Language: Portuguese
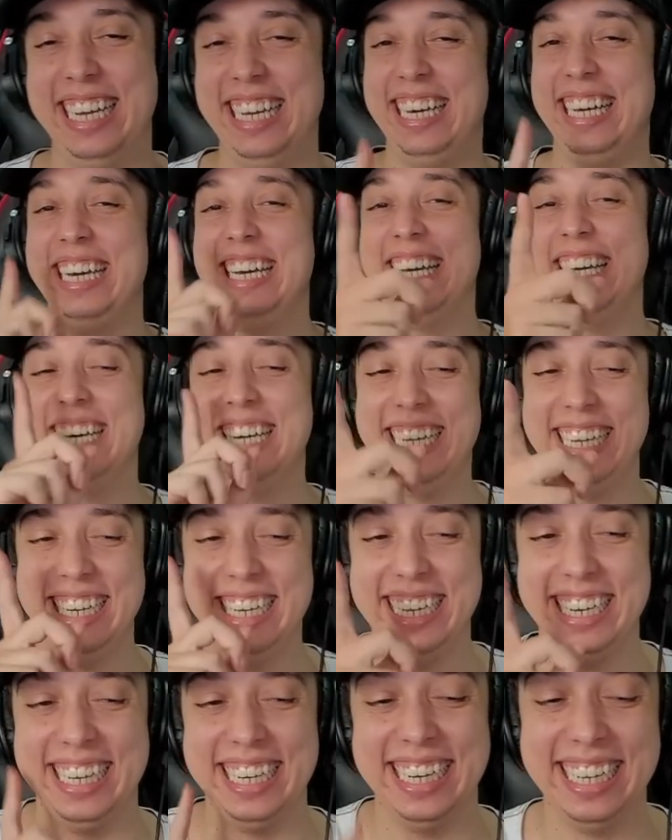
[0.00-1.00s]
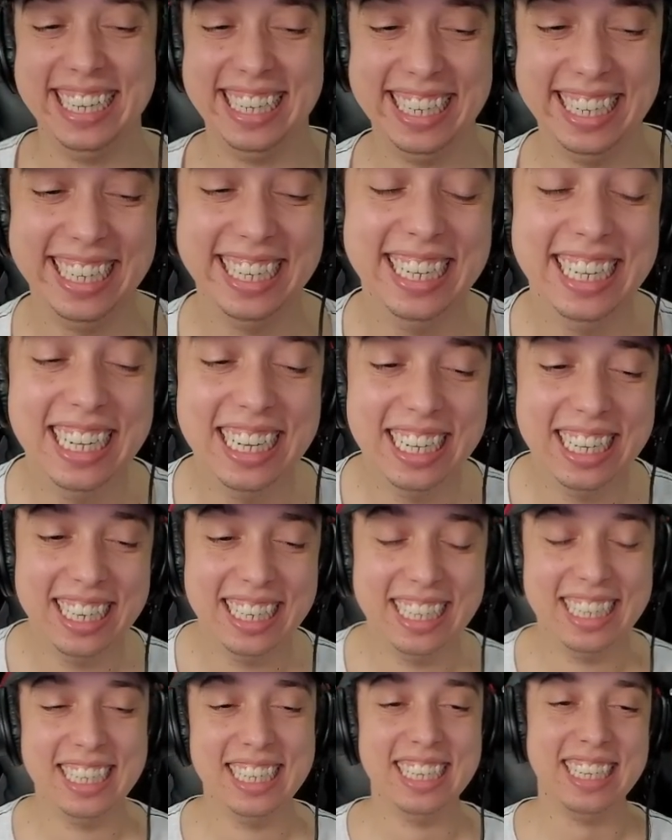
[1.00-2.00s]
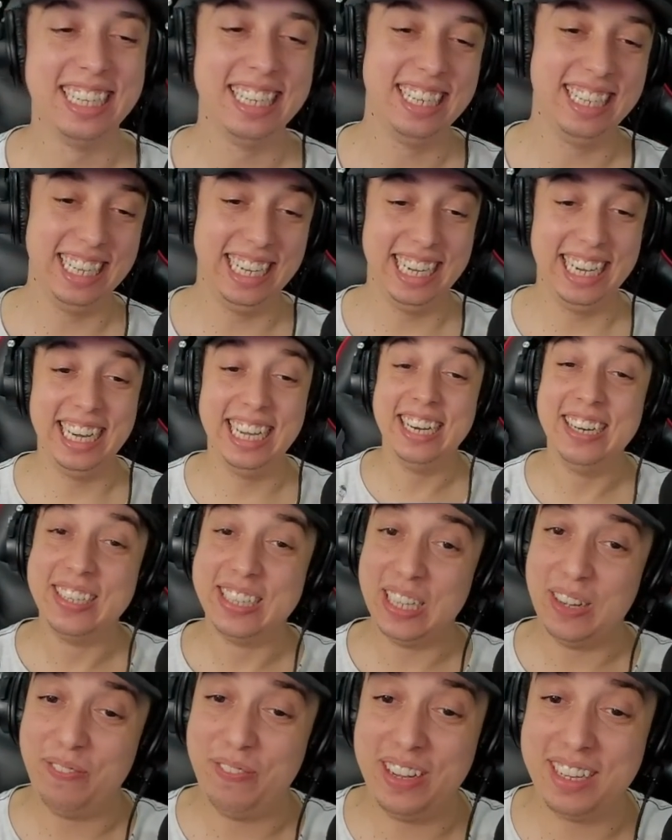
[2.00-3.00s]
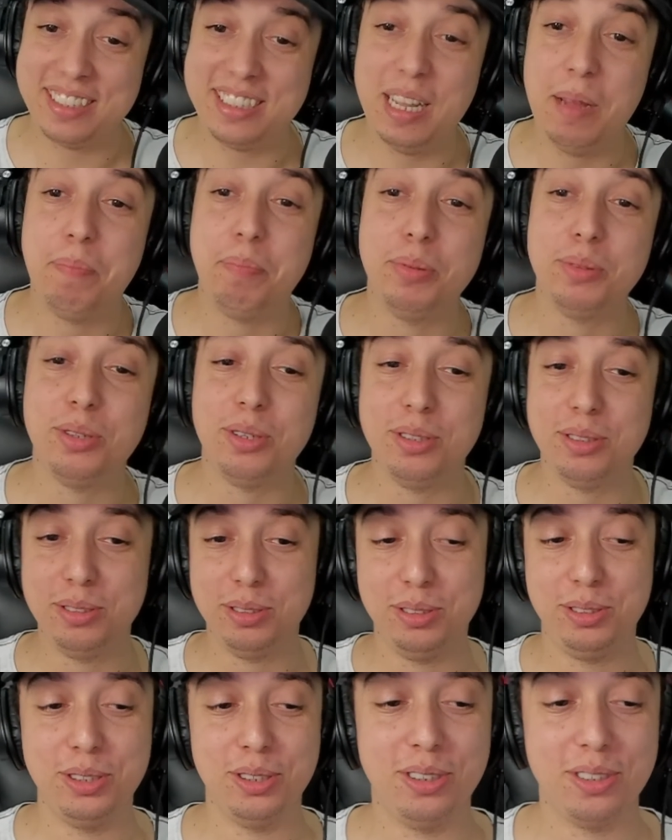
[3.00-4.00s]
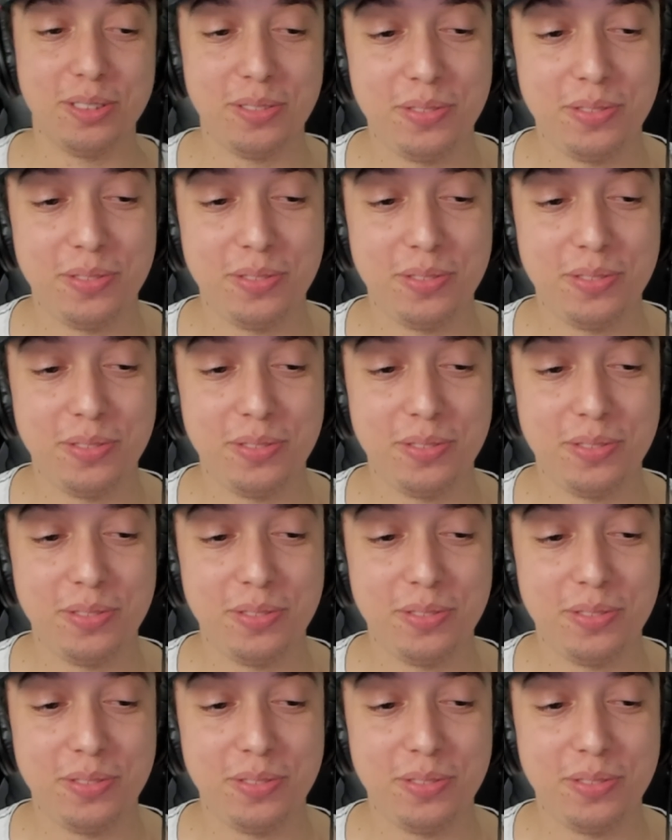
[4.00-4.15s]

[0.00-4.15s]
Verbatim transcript: é, não tá fácil pra ninguém. É, não tá fácil nem pro dono do jogo,